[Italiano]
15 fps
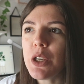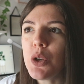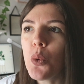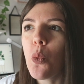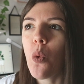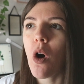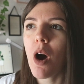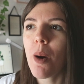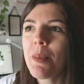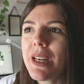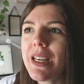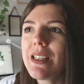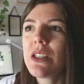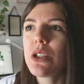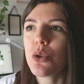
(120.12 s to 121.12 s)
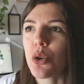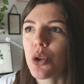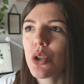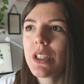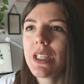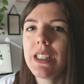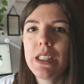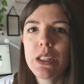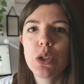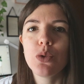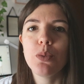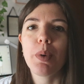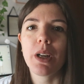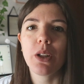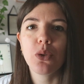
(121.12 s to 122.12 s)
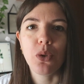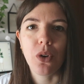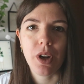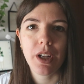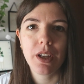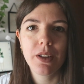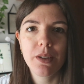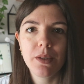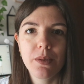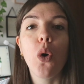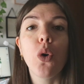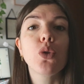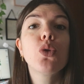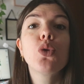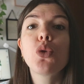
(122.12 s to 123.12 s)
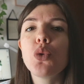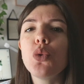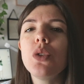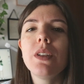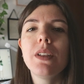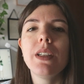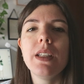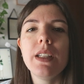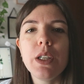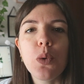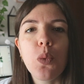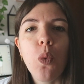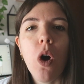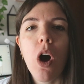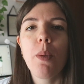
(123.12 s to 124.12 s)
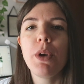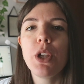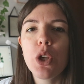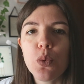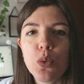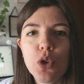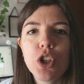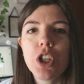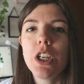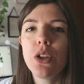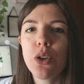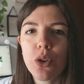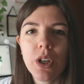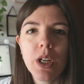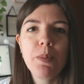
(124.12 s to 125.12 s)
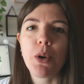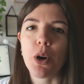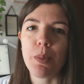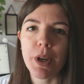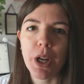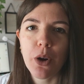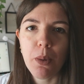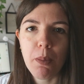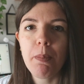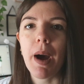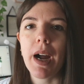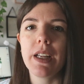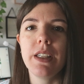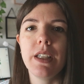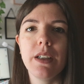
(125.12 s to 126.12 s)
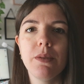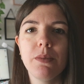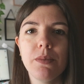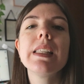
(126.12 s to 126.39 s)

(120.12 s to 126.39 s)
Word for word: gli uomini sono degli stupratori o tutti gli uomini uccidono le proprie compagne.